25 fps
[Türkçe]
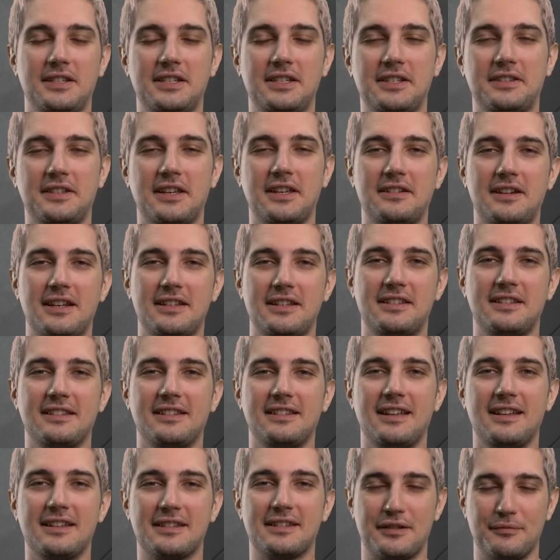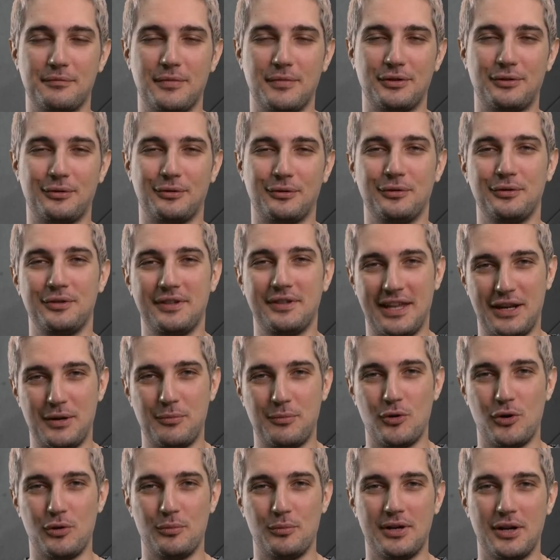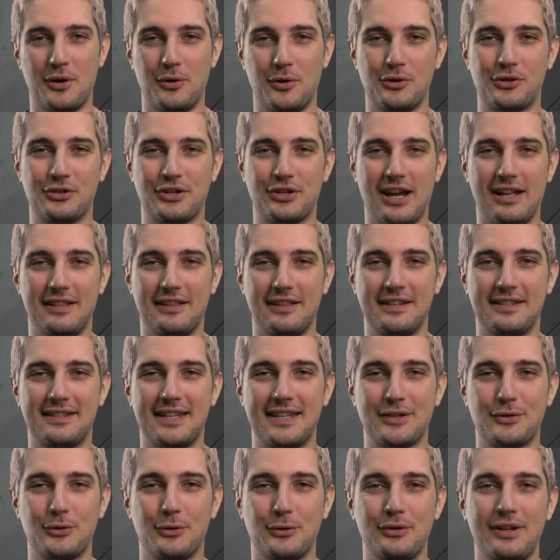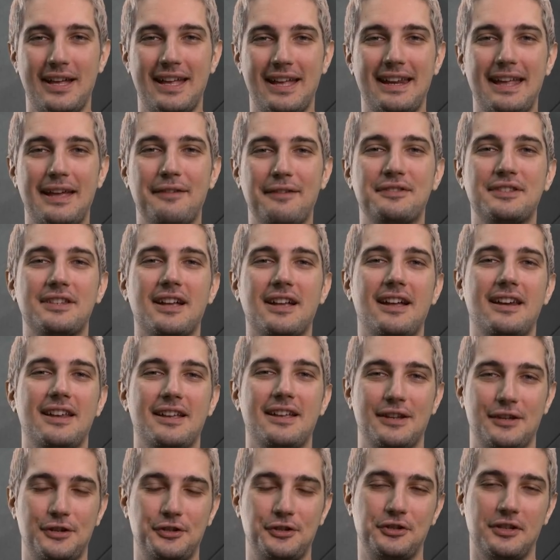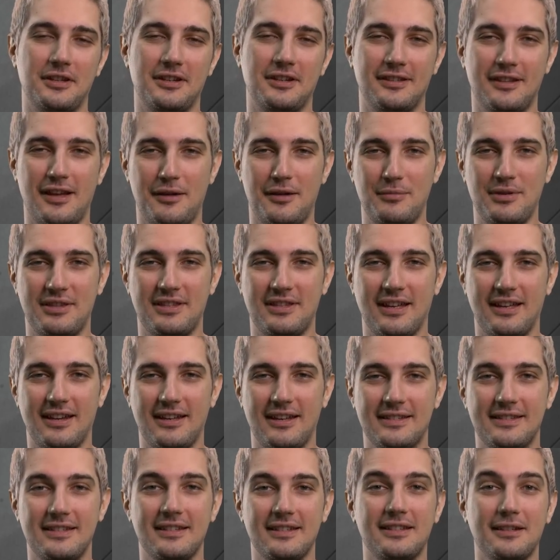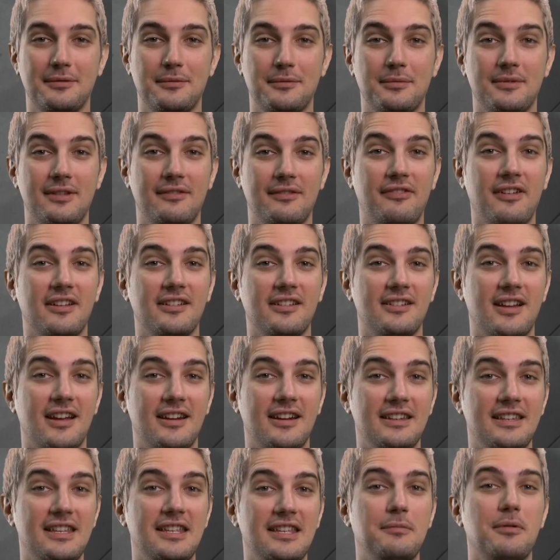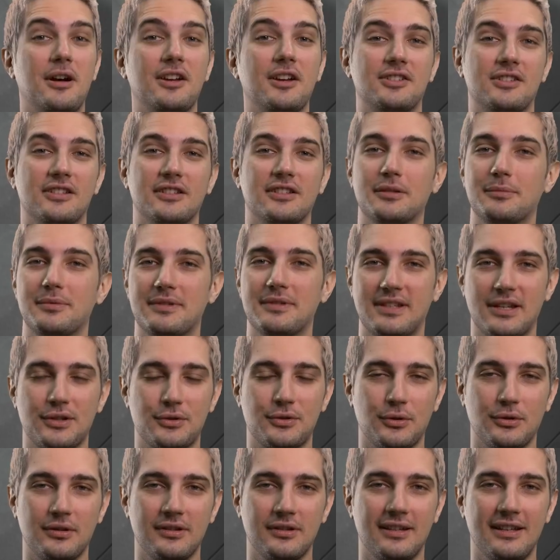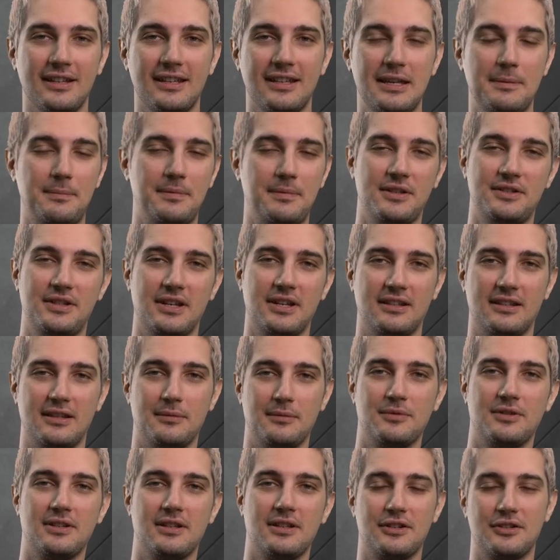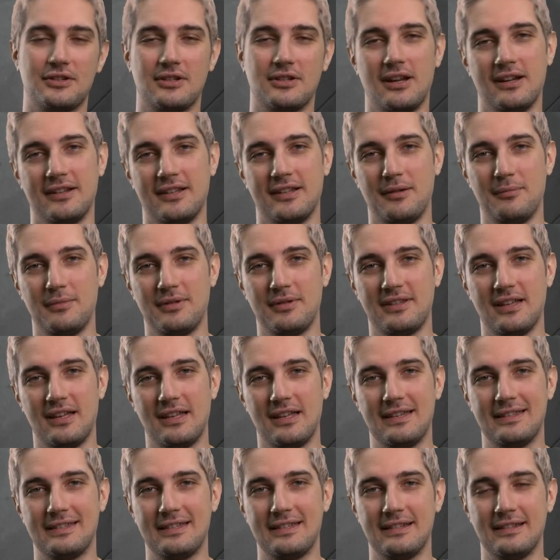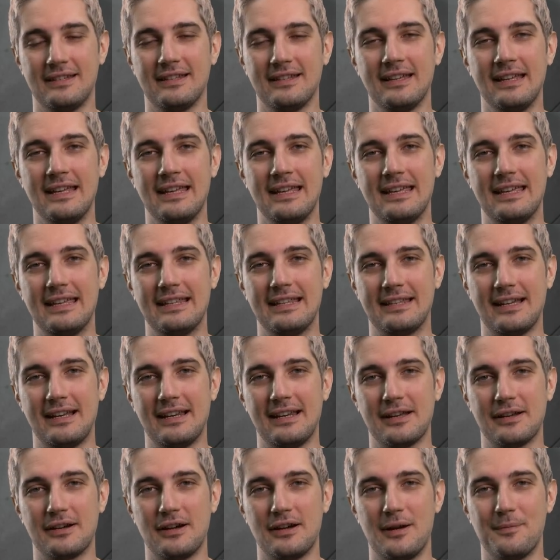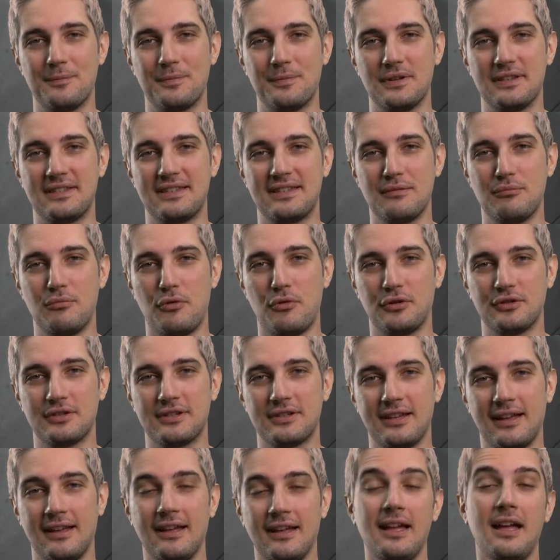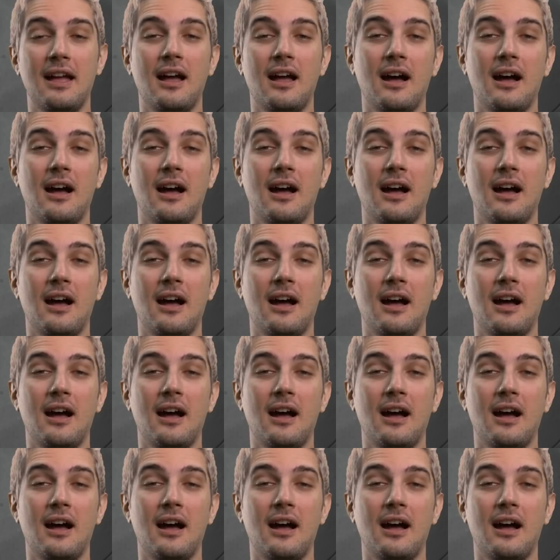Digital Racing'de ısınma turunun yeni bölümüne hoş geldiniz. Sezonun en efsane yarışlarından bir tanesi. Tabii bir de Ferrari'nin iyi başladığı bir sezonda iple çektiğimiz yarışlardan bir tanesiydi. İtalya Grand Prix'si Monza.